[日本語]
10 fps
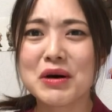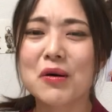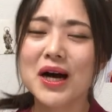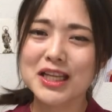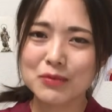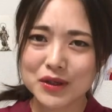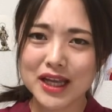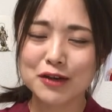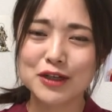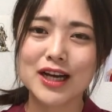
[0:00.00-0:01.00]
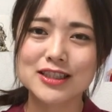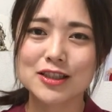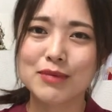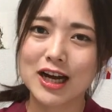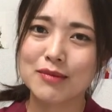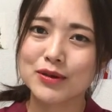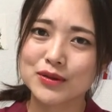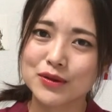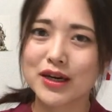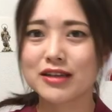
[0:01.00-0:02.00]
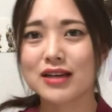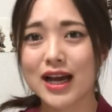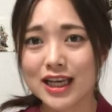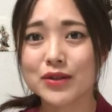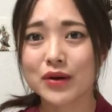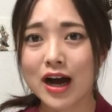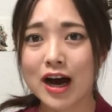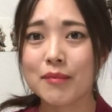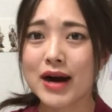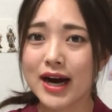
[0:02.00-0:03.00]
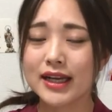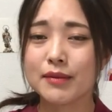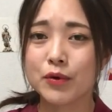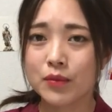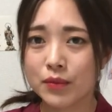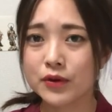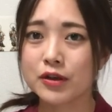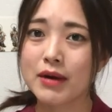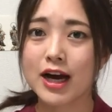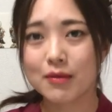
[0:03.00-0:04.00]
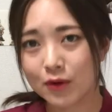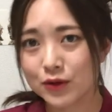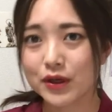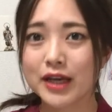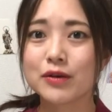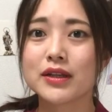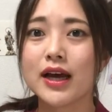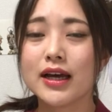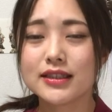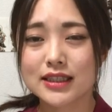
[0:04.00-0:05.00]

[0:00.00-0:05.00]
まあ他にもねフランスのバカボン動画由来とかバカでボンボンのバカボンとかいろんな